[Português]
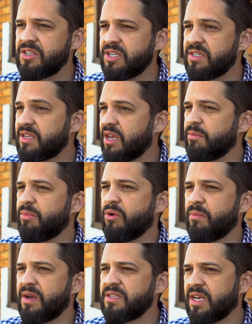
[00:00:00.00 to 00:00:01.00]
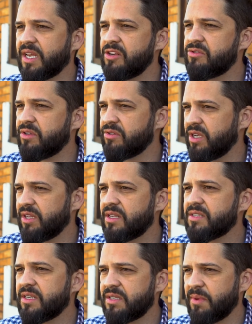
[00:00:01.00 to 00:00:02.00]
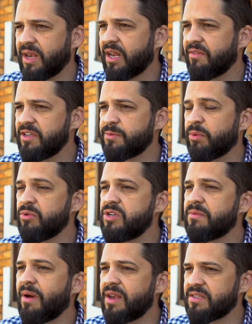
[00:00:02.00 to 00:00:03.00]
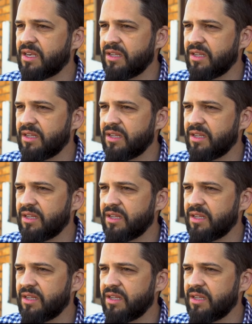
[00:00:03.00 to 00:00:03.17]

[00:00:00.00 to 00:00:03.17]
a gente sair um pouco mais da crise, tenho certeza que esse mercado vai explodir mais